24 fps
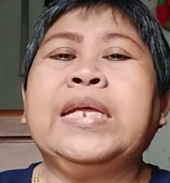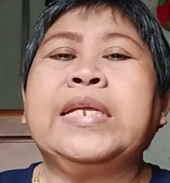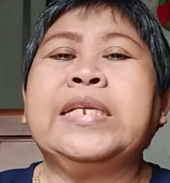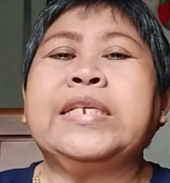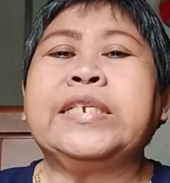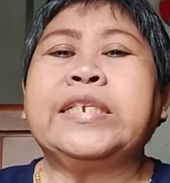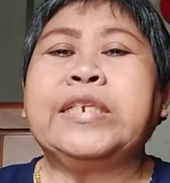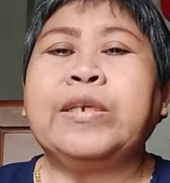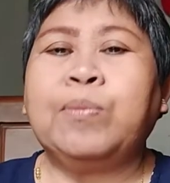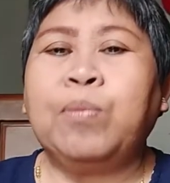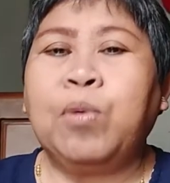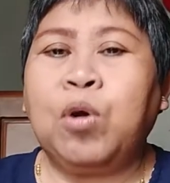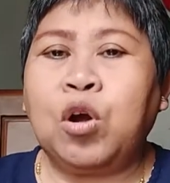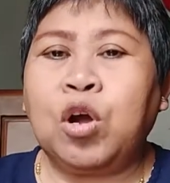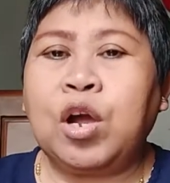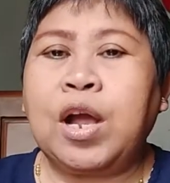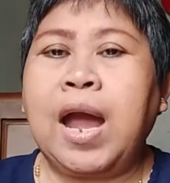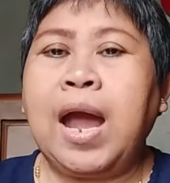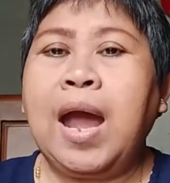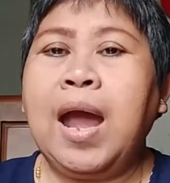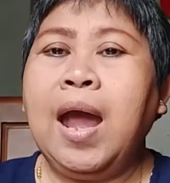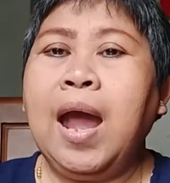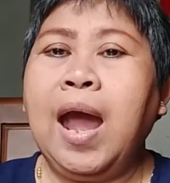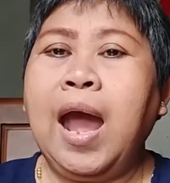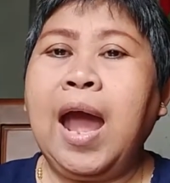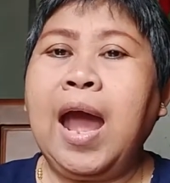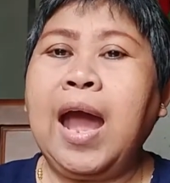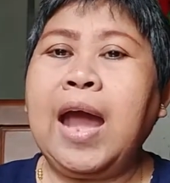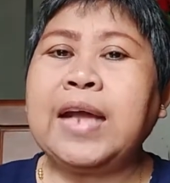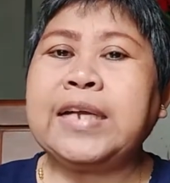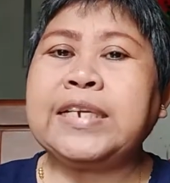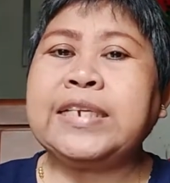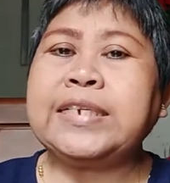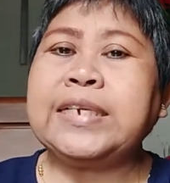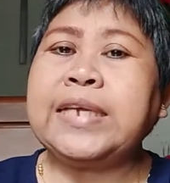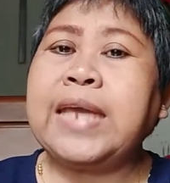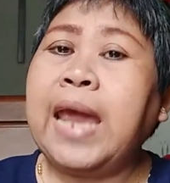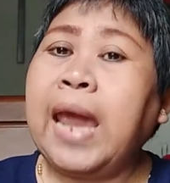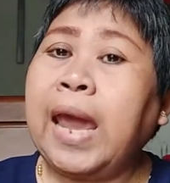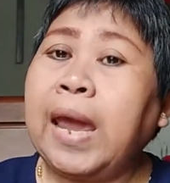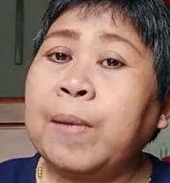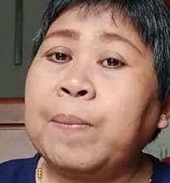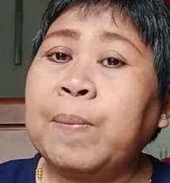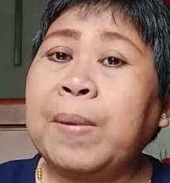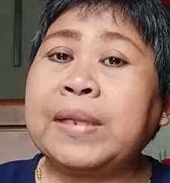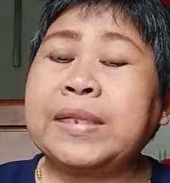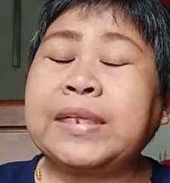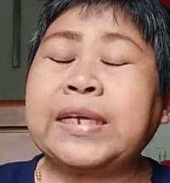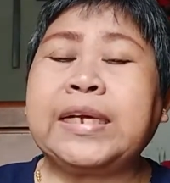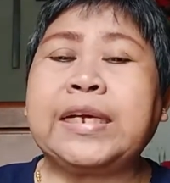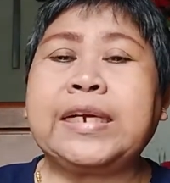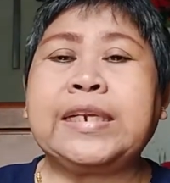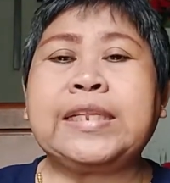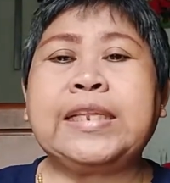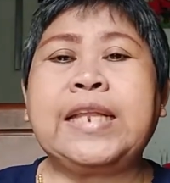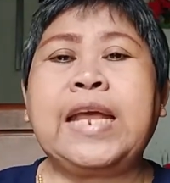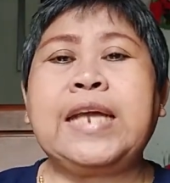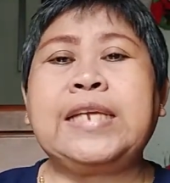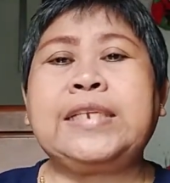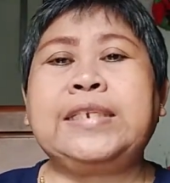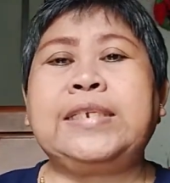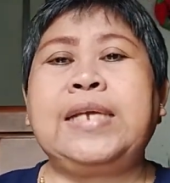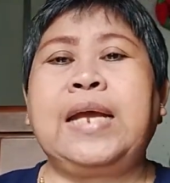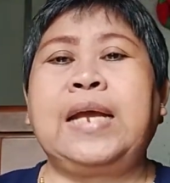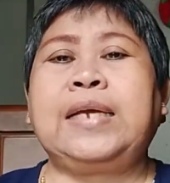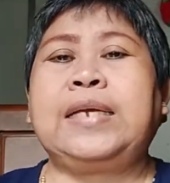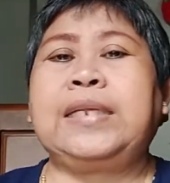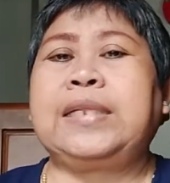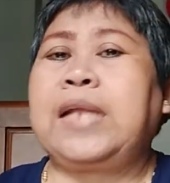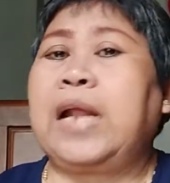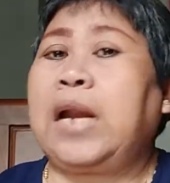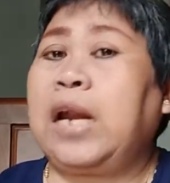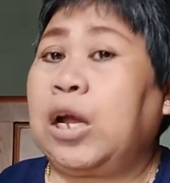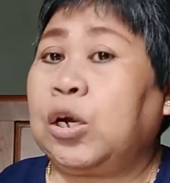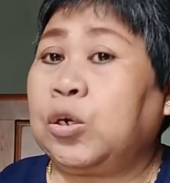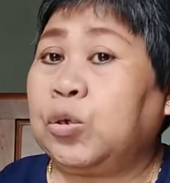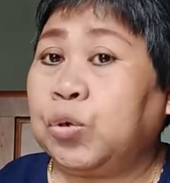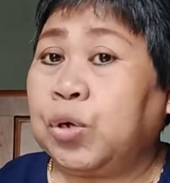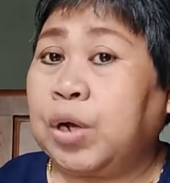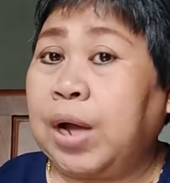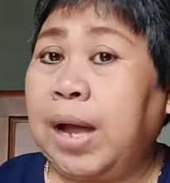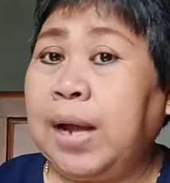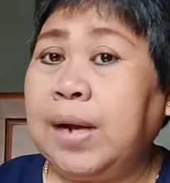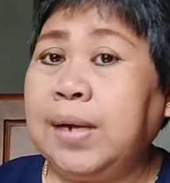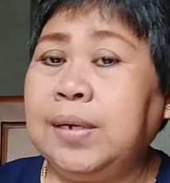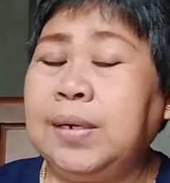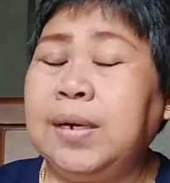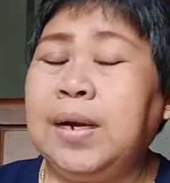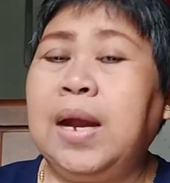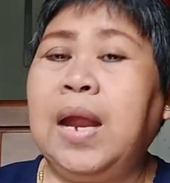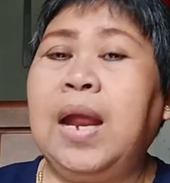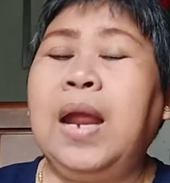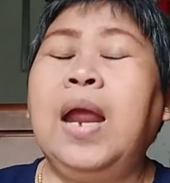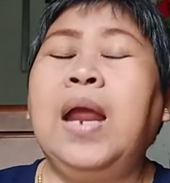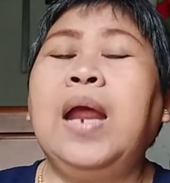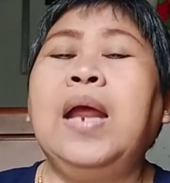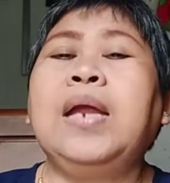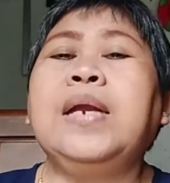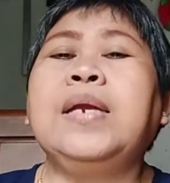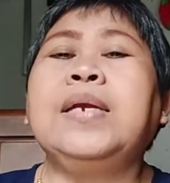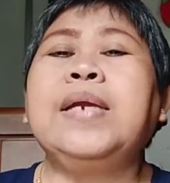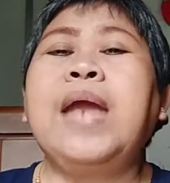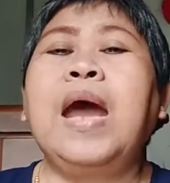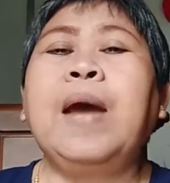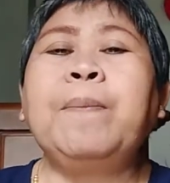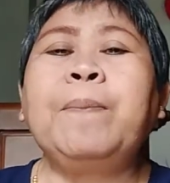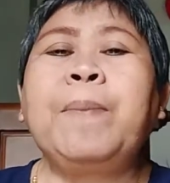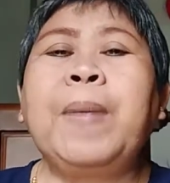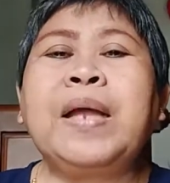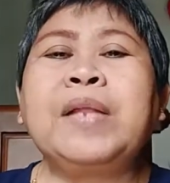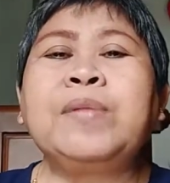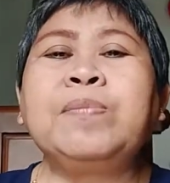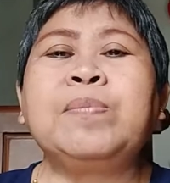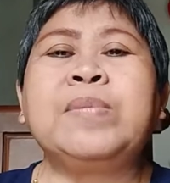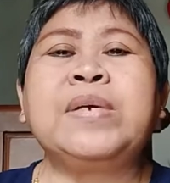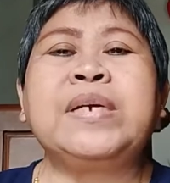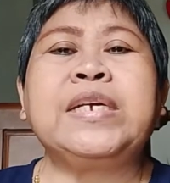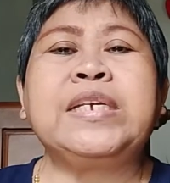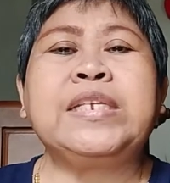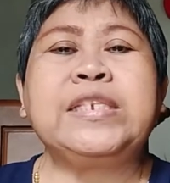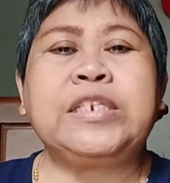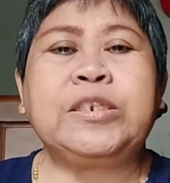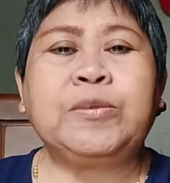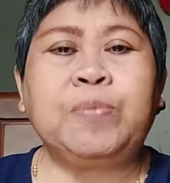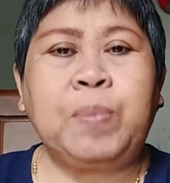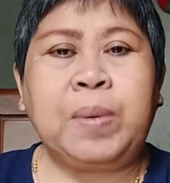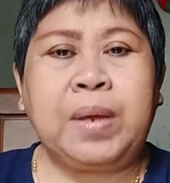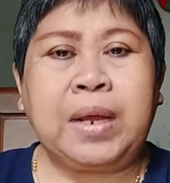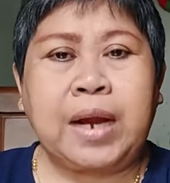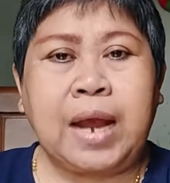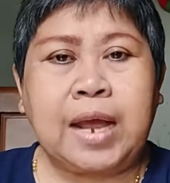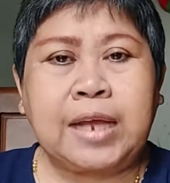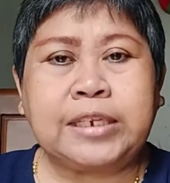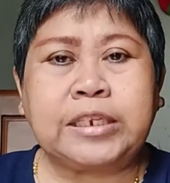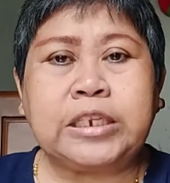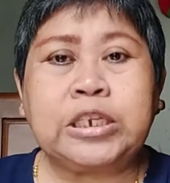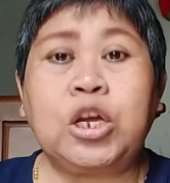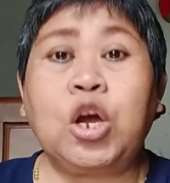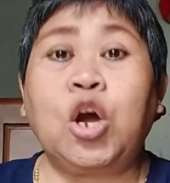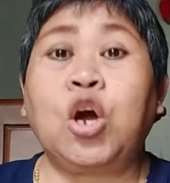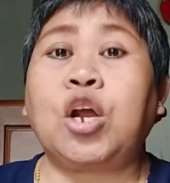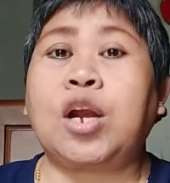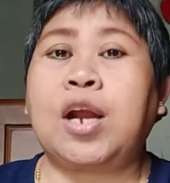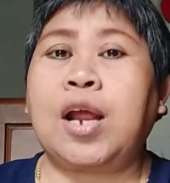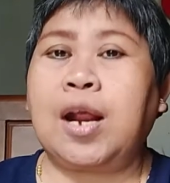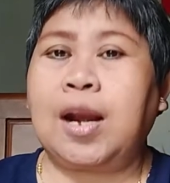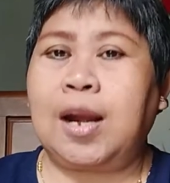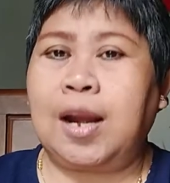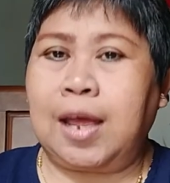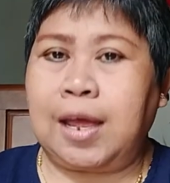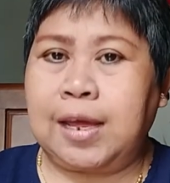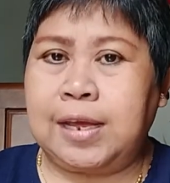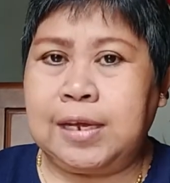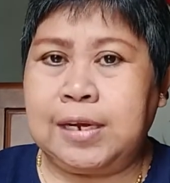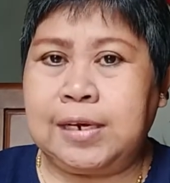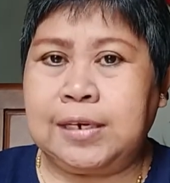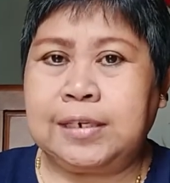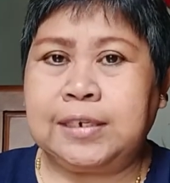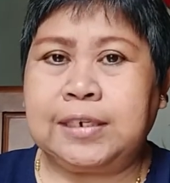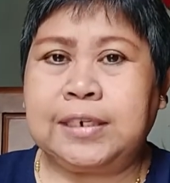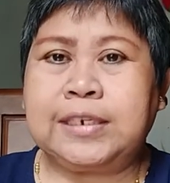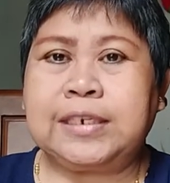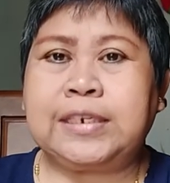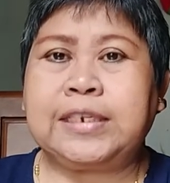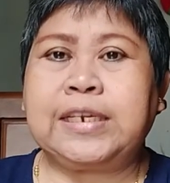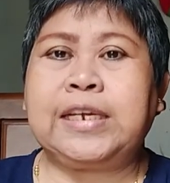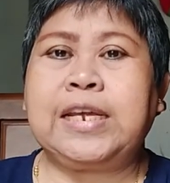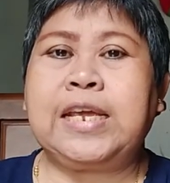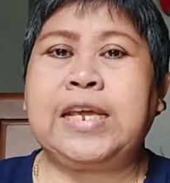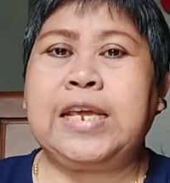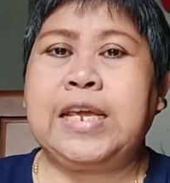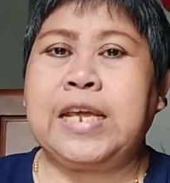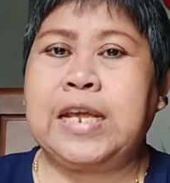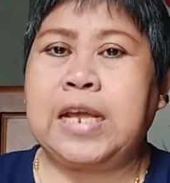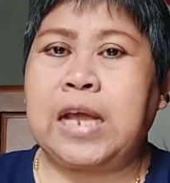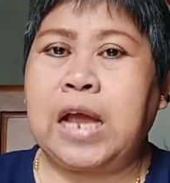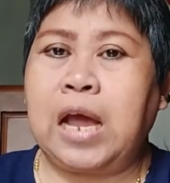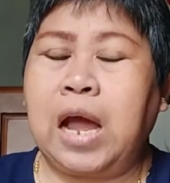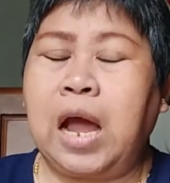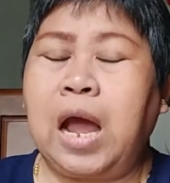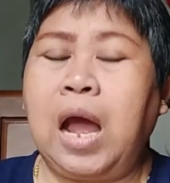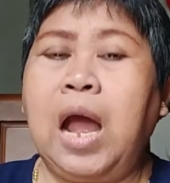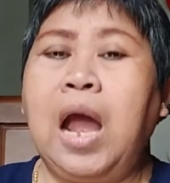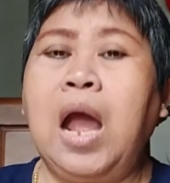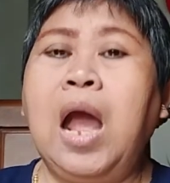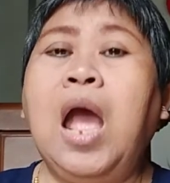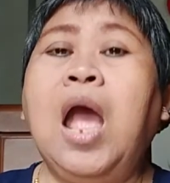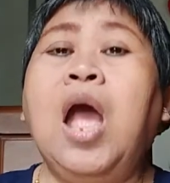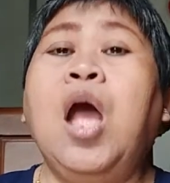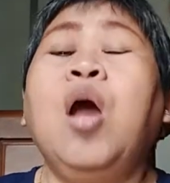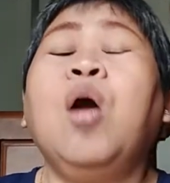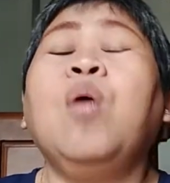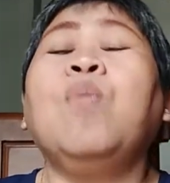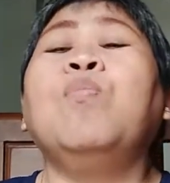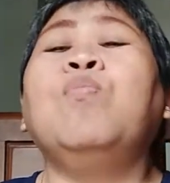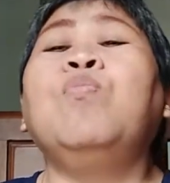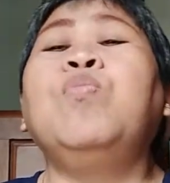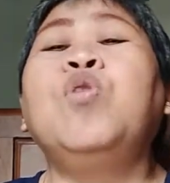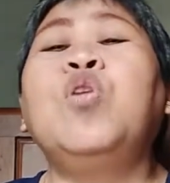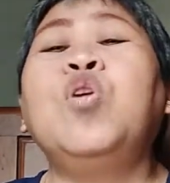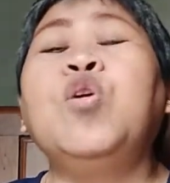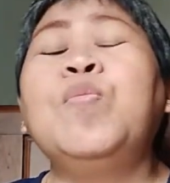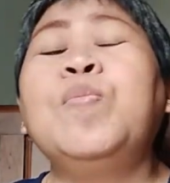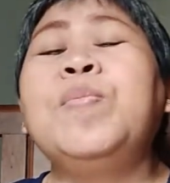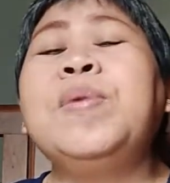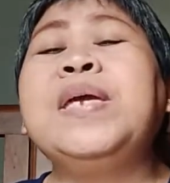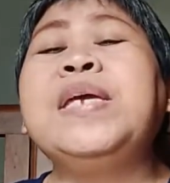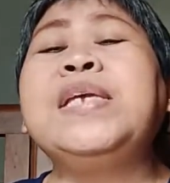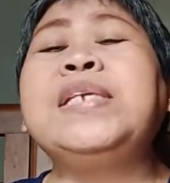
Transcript: Semoga aksi hemat kertas yang kita lakukan dapat menginspirasi orang lain sehingga bumi